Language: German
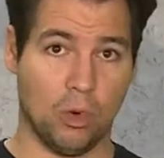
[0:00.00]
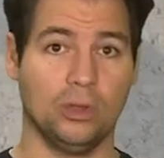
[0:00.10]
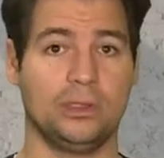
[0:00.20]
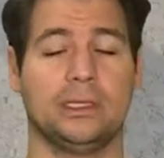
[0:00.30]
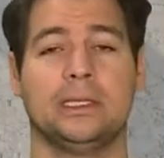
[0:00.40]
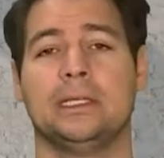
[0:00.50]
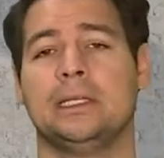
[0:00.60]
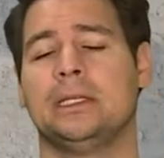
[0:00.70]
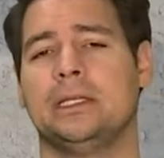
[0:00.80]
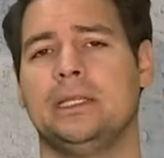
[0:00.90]
und
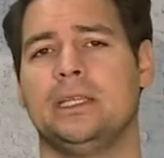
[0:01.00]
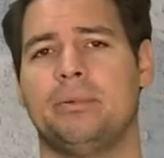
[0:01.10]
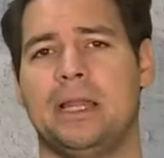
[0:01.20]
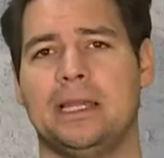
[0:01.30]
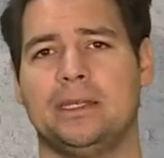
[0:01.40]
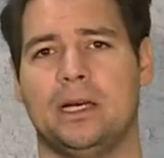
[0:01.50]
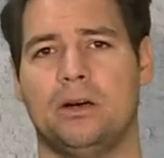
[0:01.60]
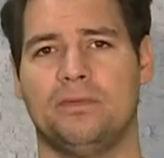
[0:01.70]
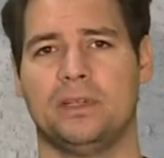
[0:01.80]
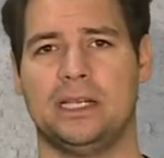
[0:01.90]
die geplante
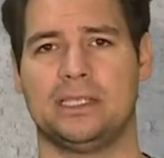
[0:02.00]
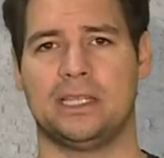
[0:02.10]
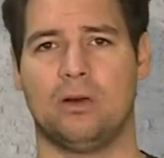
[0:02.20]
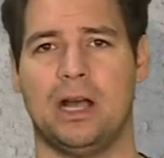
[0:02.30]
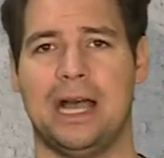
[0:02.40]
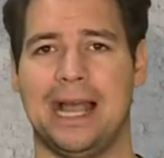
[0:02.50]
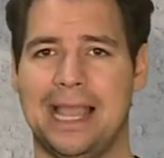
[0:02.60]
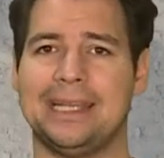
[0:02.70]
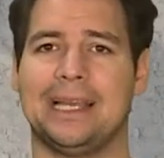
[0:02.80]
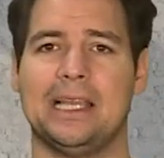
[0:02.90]
Aufenthaltsdauer
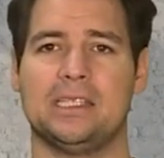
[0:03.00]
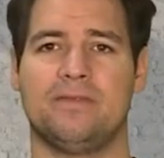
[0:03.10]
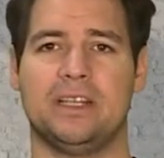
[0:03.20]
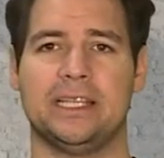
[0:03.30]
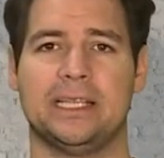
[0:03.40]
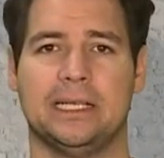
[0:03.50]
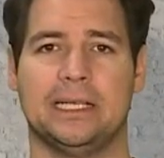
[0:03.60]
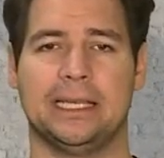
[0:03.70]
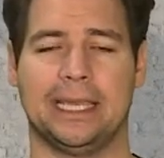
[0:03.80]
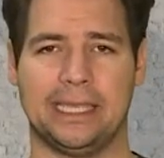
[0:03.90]
einreisewilliger
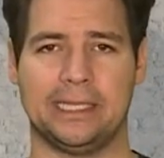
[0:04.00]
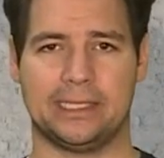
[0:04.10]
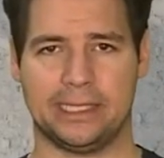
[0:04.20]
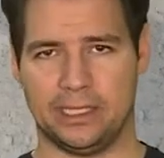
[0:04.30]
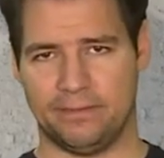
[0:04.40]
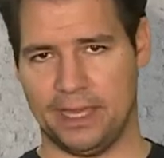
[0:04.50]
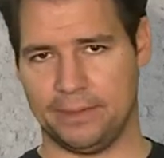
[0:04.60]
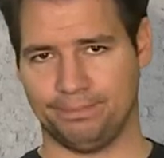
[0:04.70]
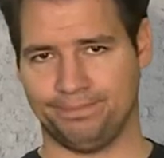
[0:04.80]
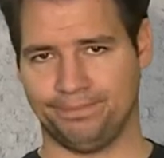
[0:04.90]
registriert werden.